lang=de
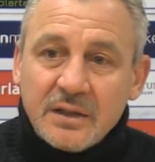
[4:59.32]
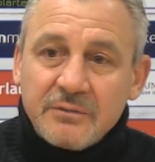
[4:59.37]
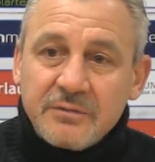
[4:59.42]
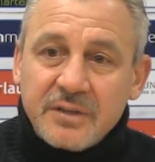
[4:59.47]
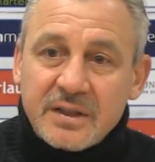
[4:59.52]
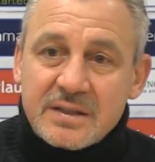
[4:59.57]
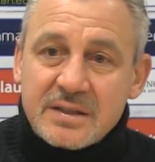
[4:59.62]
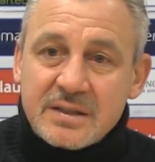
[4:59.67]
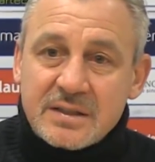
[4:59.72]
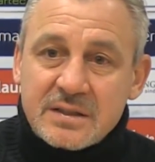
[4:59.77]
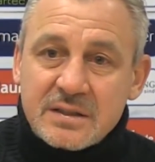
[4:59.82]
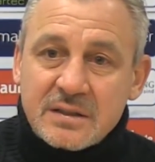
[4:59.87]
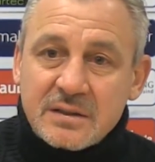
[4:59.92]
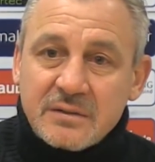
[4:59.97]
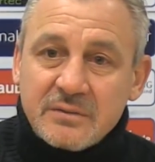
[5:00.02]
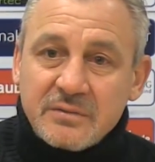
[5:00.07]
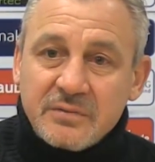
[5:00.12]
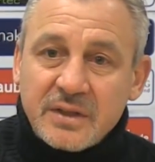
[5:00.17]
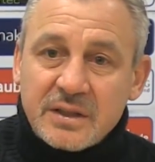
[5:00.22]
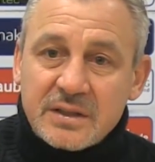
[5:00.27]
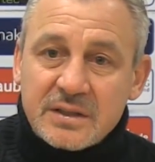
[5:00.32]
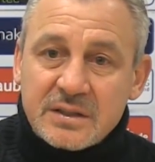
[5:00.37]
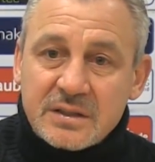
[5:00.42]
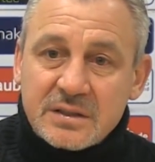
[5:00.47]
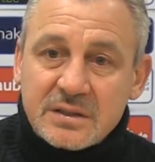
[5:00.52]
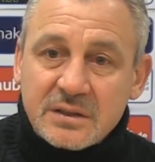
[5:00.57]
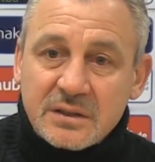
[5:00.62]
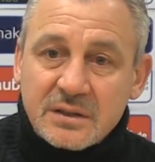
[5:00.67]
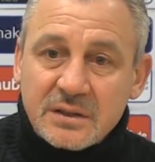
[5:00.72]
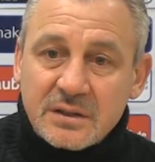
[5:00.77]
fast,
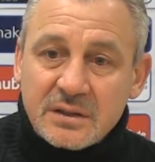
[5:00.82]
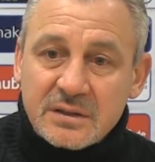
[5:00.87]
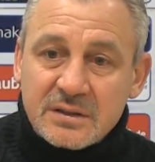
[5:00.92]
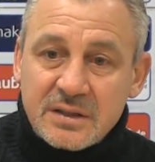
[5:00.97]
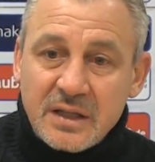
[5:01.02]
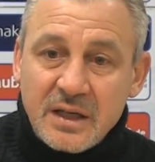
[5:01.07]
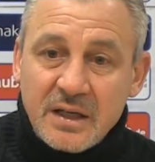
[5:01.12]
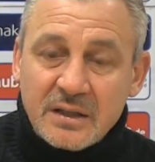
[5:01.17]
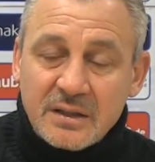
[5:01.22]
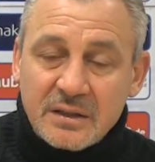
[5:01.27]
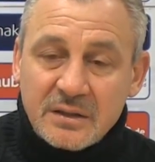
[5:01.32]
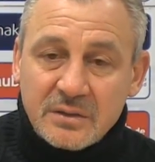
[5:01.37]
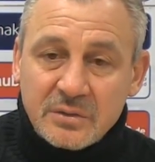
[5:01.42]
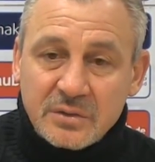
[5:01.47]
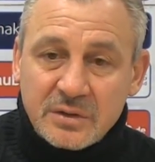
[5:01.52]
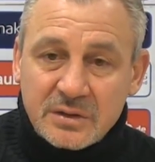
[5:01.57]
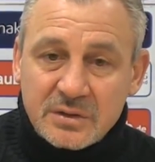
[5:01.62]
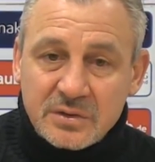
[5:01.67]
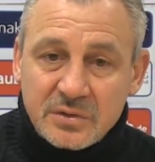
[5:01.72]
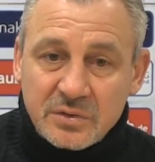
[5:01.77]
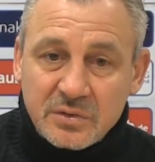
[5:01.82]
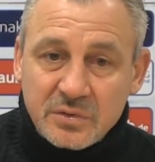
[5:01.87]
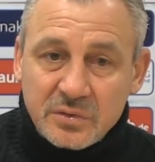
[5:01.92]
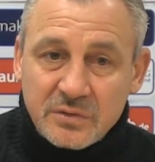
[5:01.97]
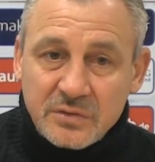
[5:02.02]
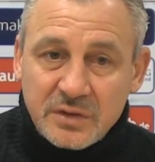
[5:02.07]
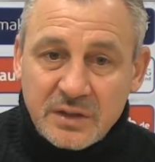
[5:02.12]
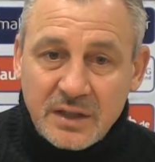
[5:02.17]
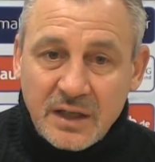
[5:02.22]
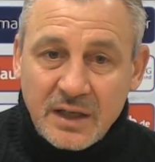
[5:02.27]
fast äh, selten oder so
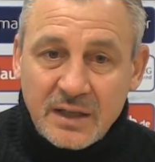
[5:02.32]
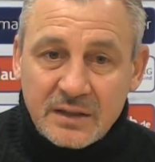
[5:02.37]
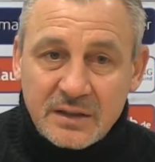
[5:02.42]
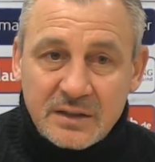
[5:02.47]
gut wie gar